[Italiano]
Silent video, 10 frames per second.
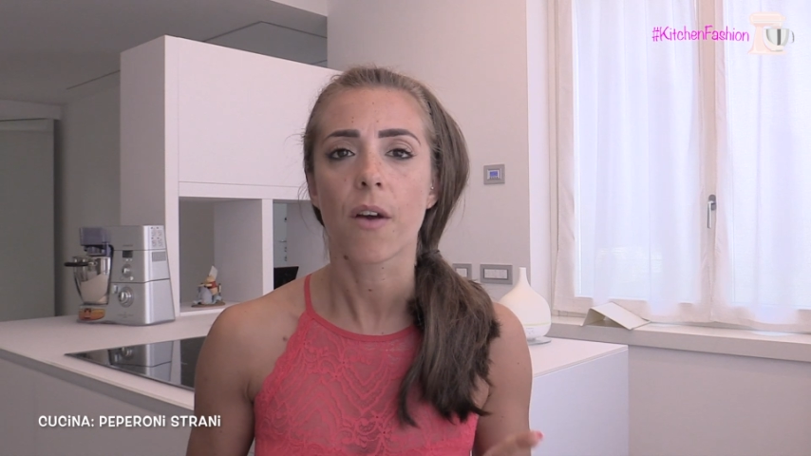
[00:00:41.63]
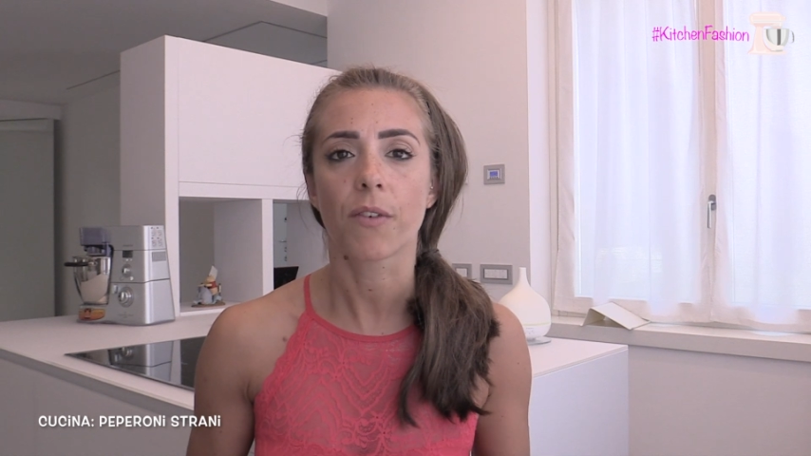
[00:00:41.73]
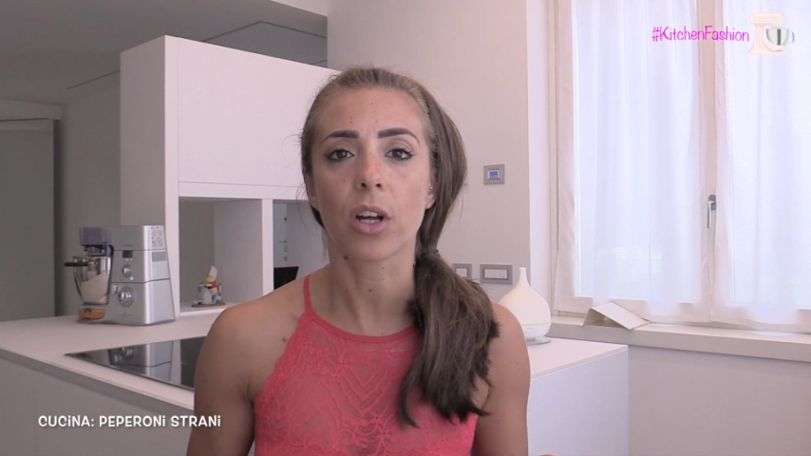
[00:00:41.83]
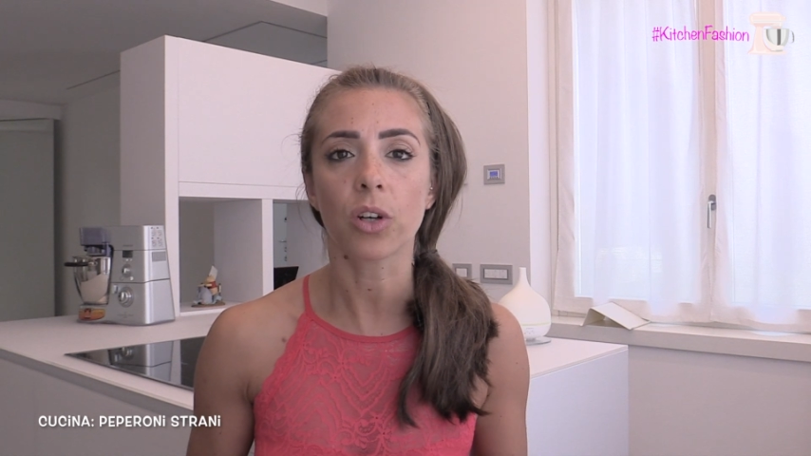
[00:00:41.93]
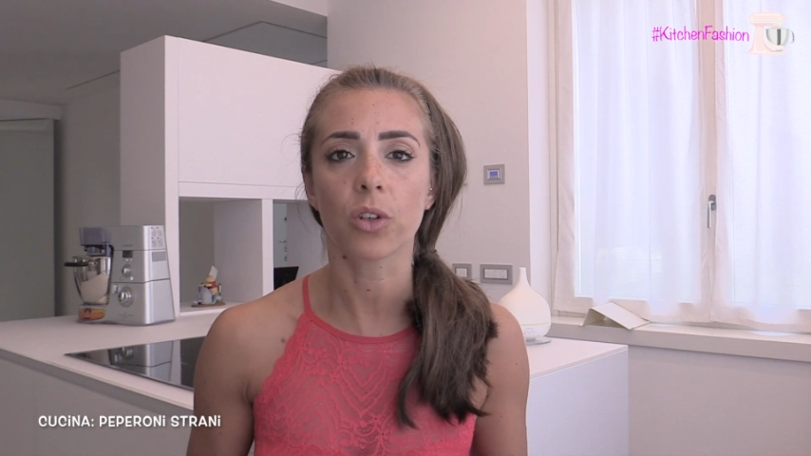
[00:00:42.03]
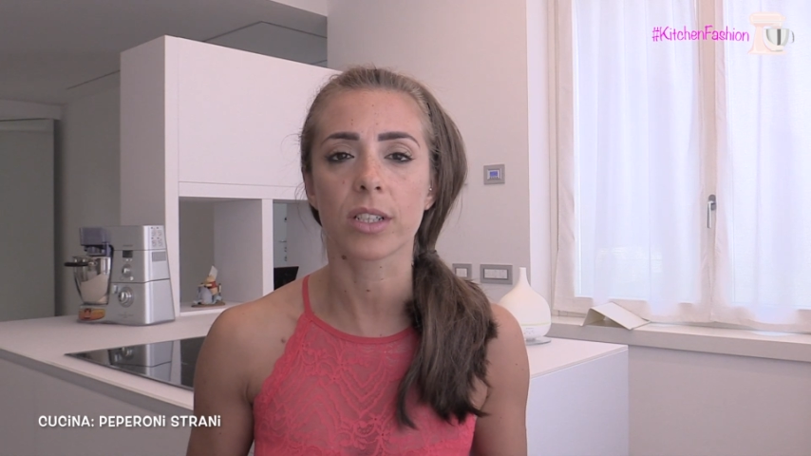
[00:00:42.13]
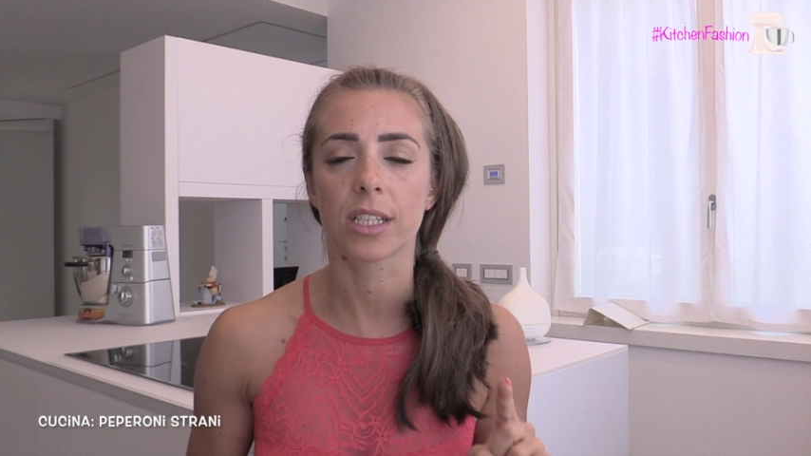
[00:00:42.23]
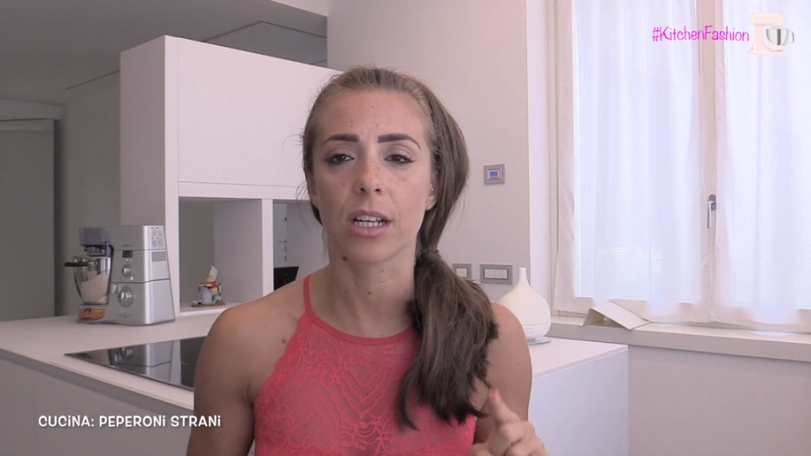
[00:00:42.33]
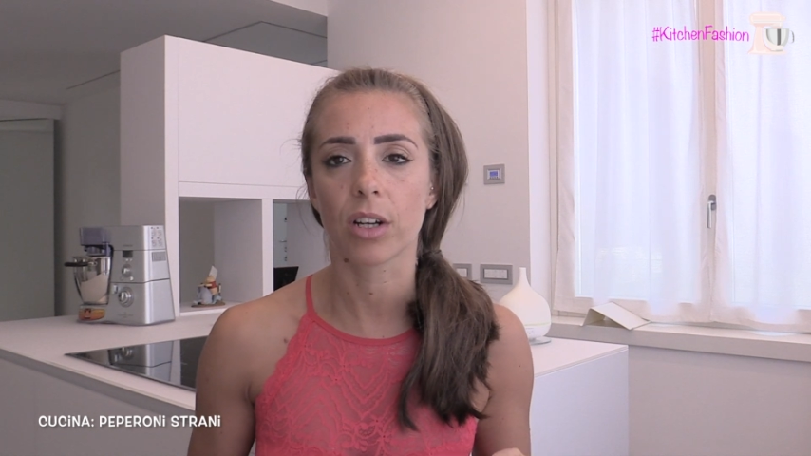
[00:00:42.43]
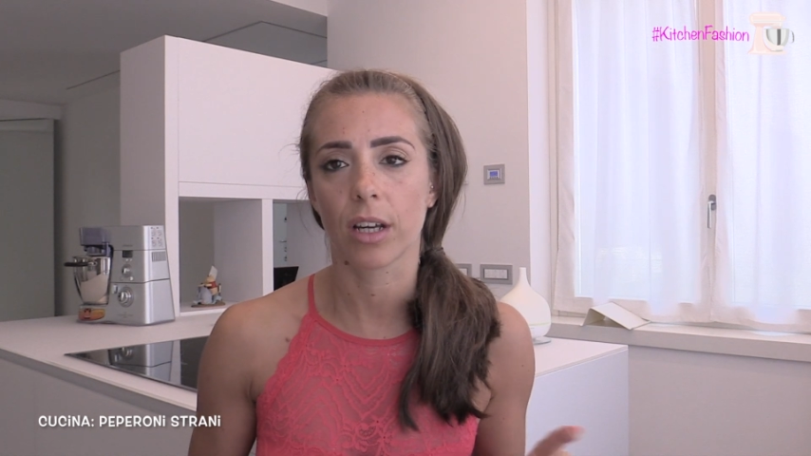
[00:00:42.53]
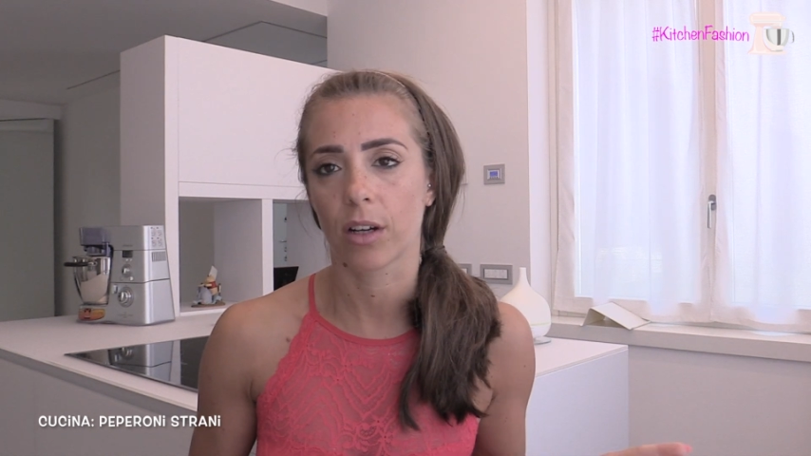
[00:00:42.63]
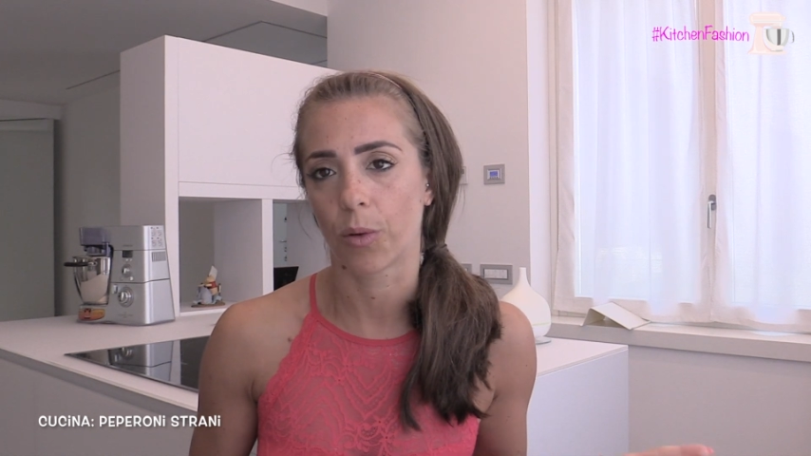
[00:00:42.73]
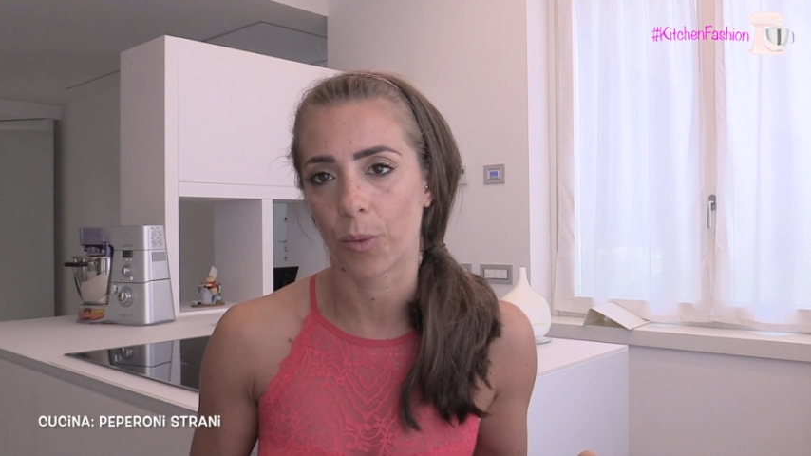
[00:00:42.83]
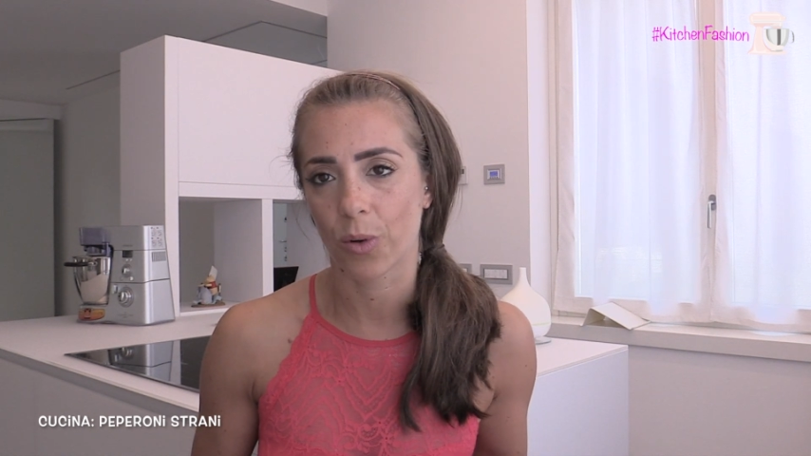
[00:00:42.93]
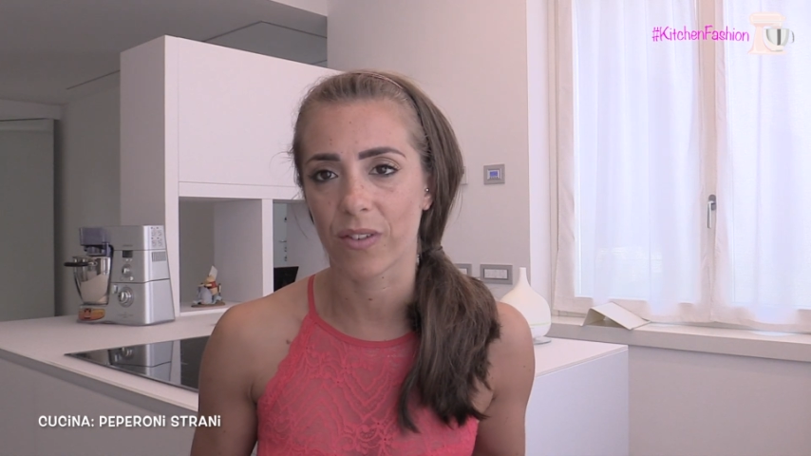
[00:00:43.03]
Vi do un consiglio che
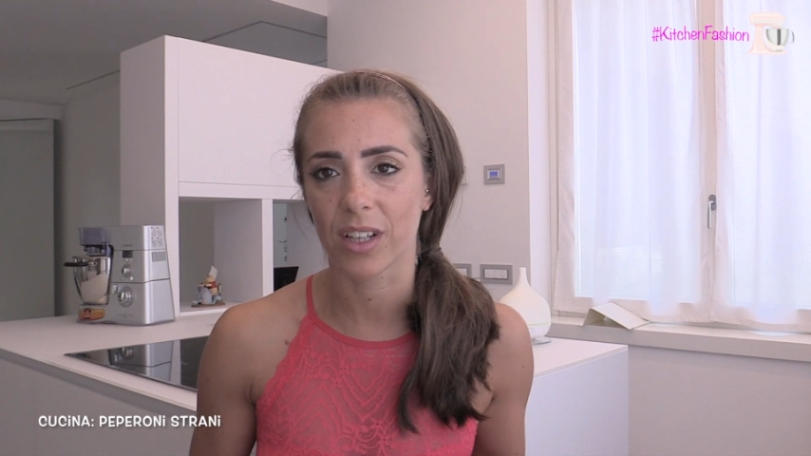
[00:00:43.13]
comunque